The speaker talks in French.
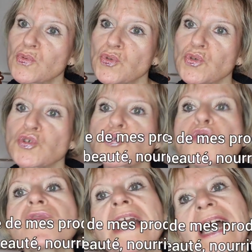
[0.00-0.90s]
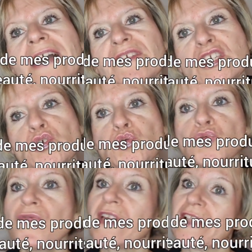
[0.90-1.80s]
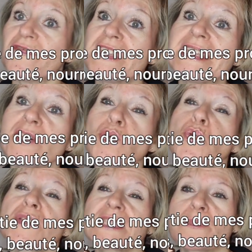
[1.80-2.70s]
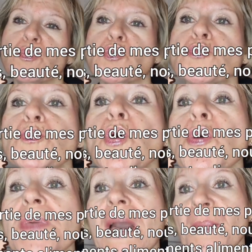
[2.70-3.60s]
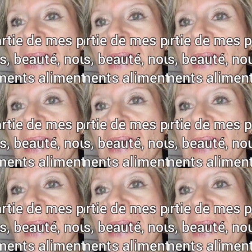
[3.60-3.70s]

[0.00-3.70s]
je reviens avec une nouvelle vidéo. C'est pour une première